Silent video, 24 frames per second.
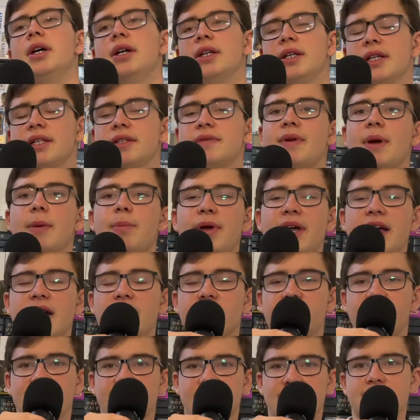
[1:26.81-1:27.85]
Das wäre
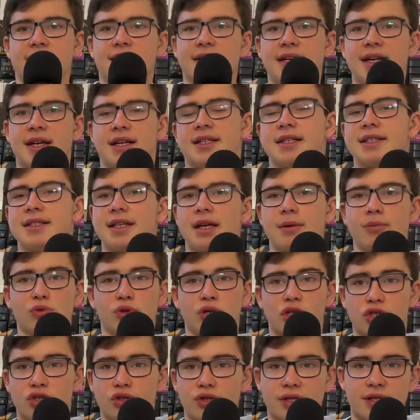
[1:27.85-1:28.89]
perfekt. Deshalb
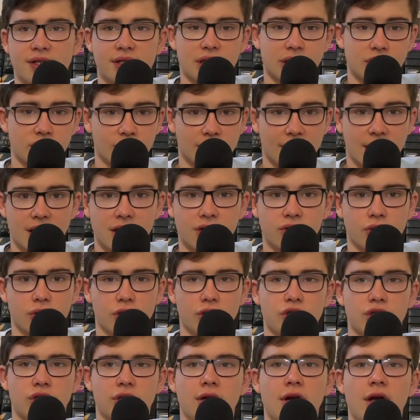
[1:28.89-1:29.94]
unterstütze ich natürlich alle
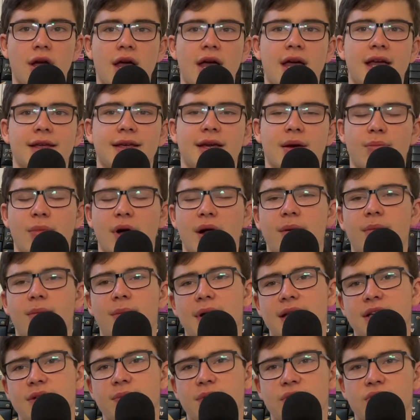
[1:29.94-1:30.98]
Deutsche. Ich habe mal
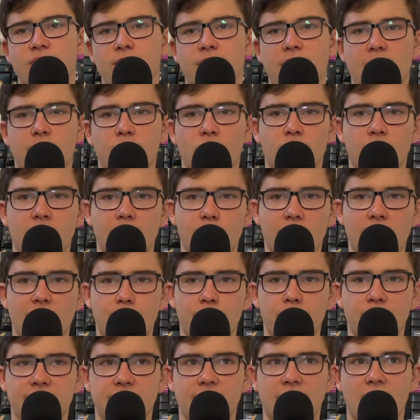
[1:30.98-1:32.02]
manchmal so ein paar Probleme
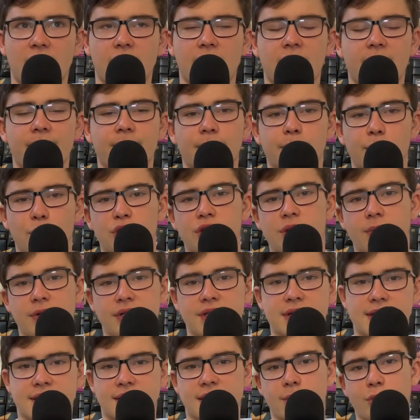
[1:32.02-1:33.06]
gehabt mit Gaga, möchte mich
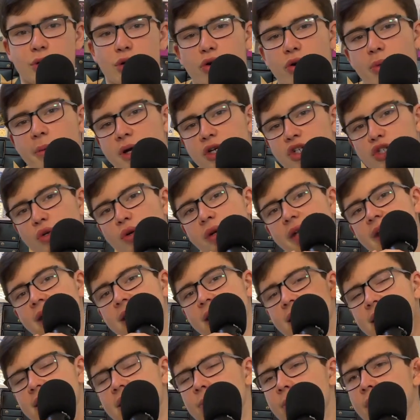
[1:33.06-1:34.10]
deshalb auch nochmal entschuldigen.
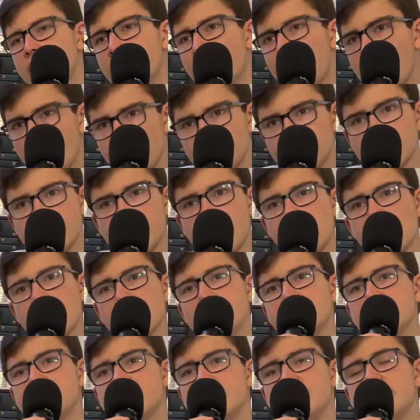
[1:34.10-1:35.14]
Ich hatte mal eine Aussage
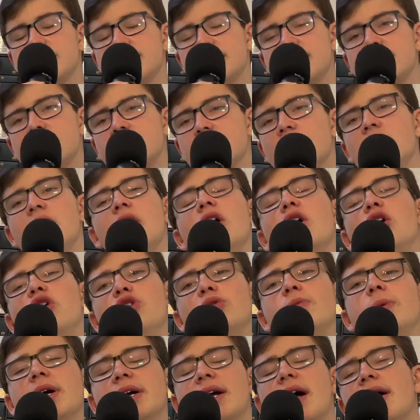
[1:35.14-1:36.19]
getätigt
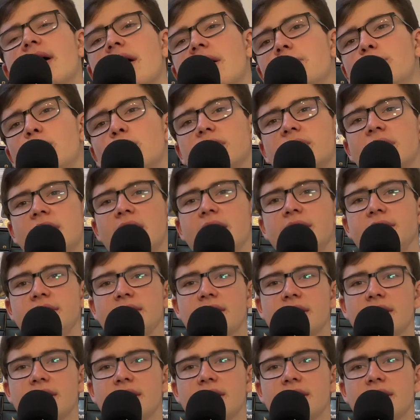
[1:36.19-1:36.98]
über Gaga im Podcast.